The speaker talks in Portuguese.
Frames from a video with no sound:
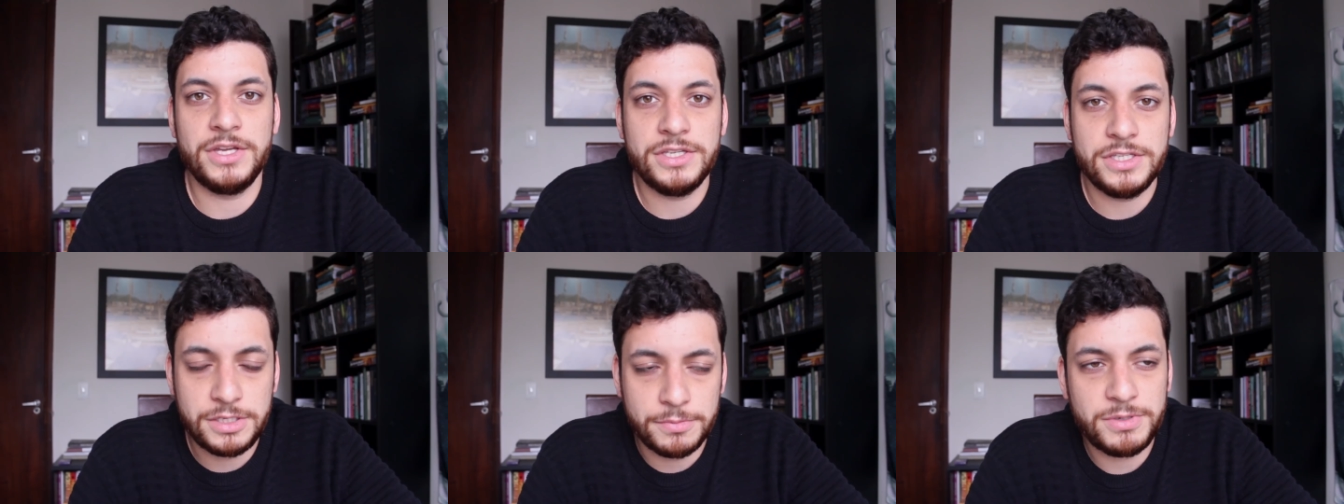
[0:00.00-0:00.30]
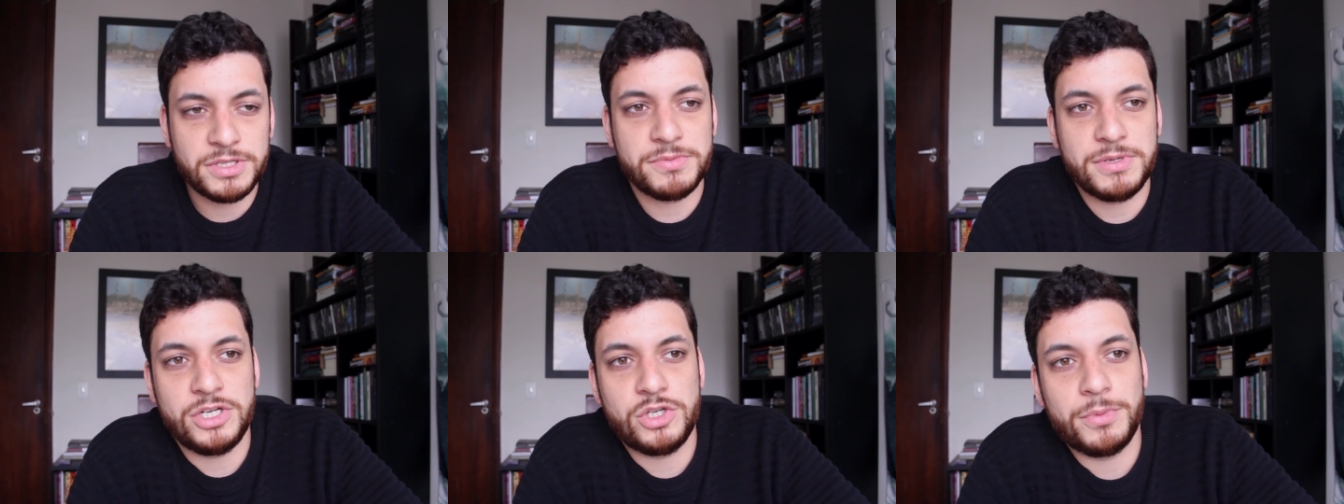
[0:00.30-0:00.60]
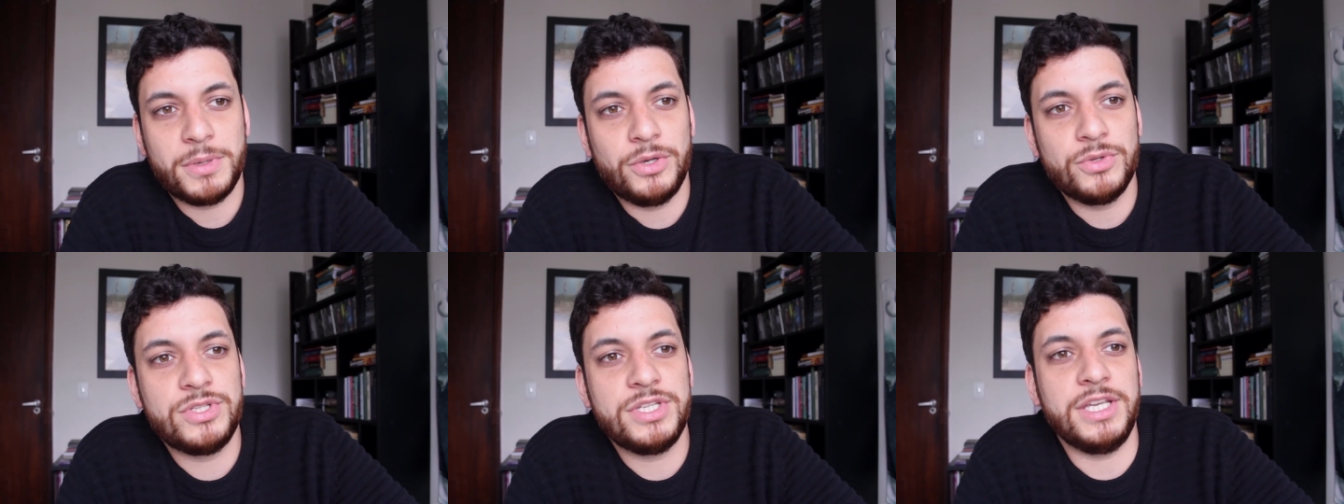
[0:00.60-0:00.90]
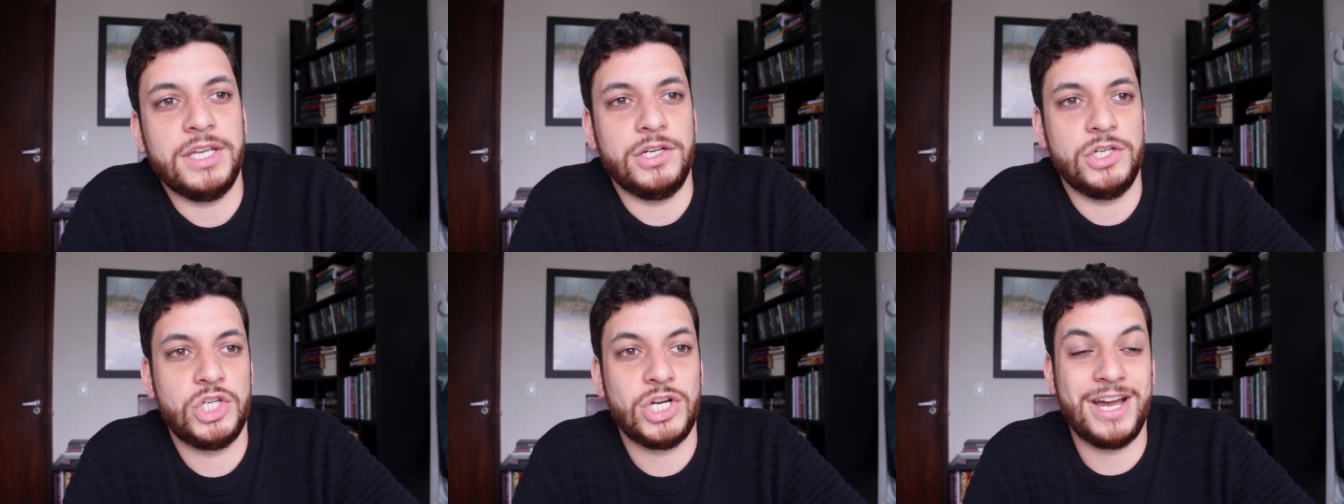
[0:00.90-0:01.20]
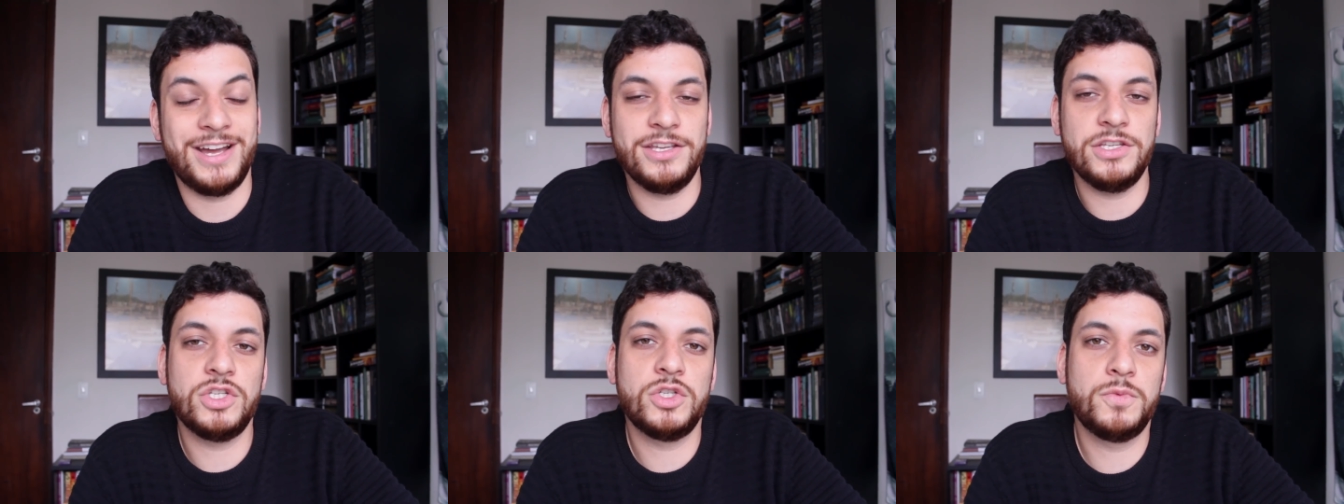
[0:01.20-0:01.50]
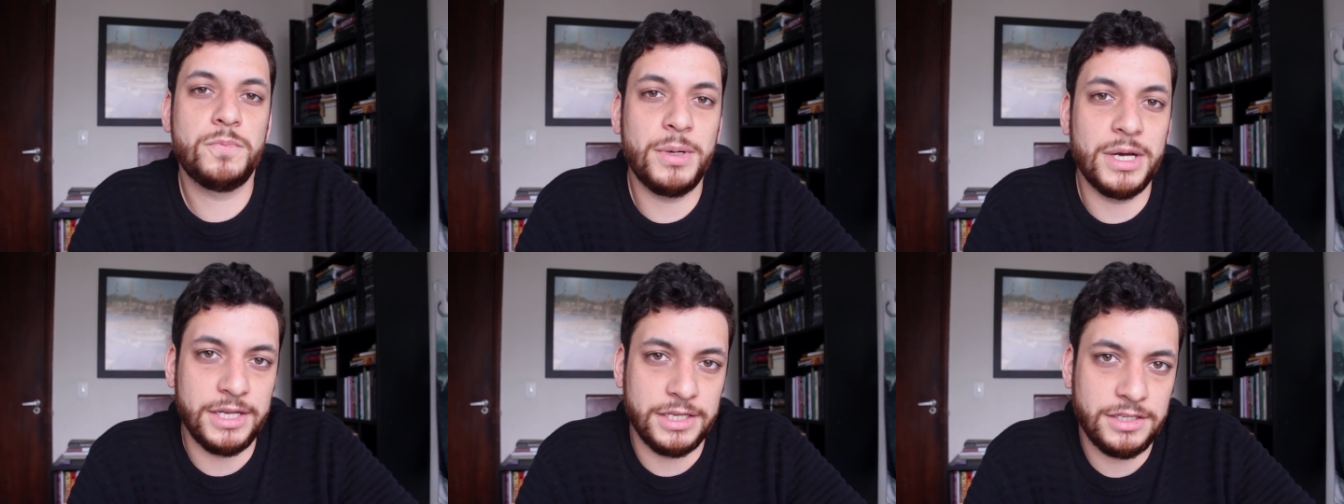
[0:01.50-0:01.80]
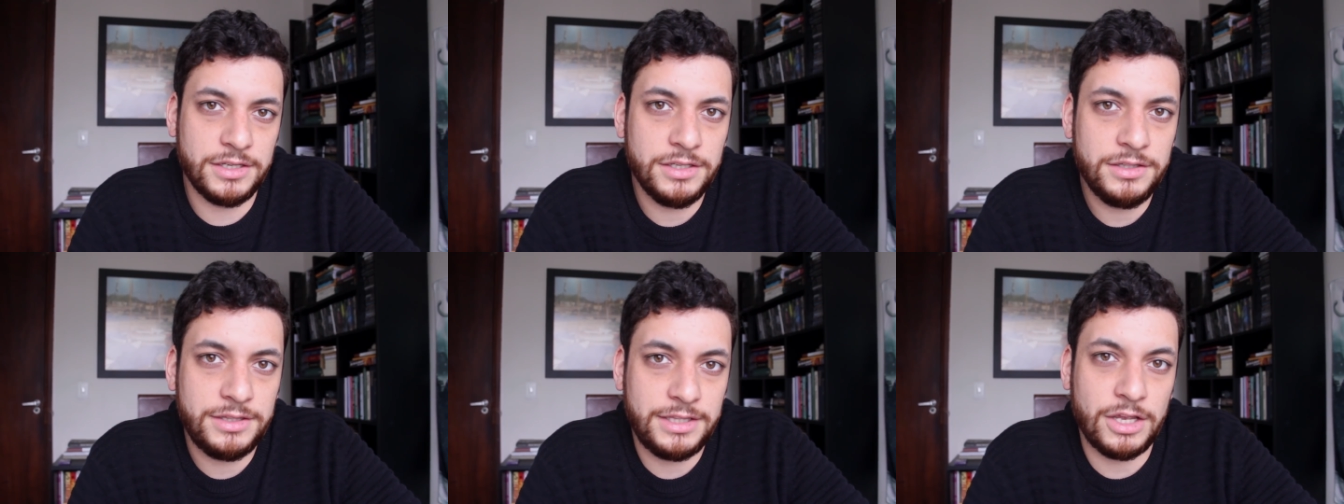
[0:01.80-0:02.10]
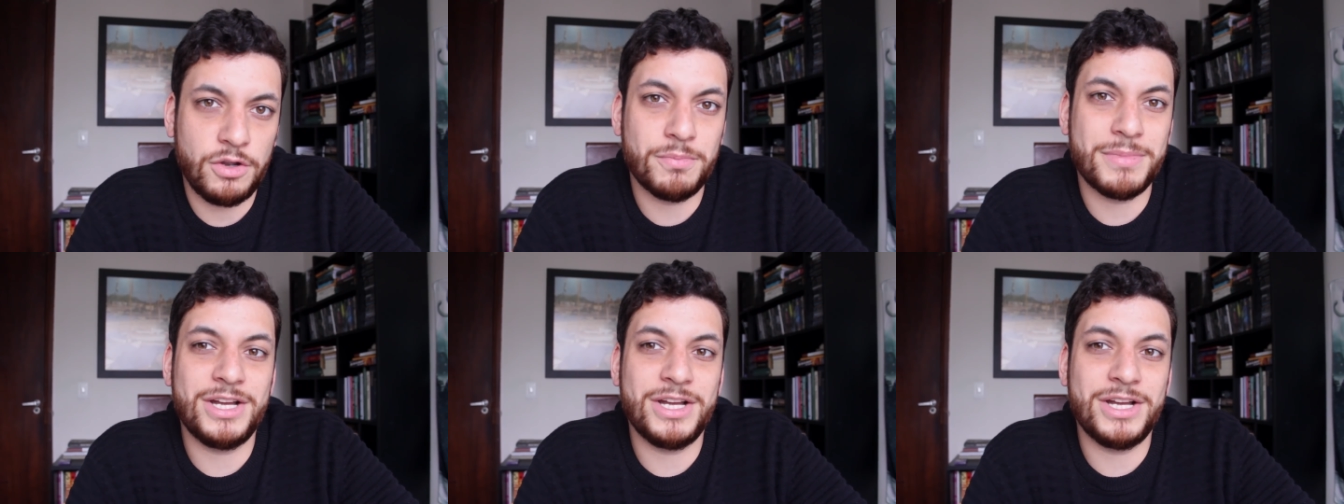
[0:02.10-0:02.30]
Simplesmente pelo seguinte, a Espanha tem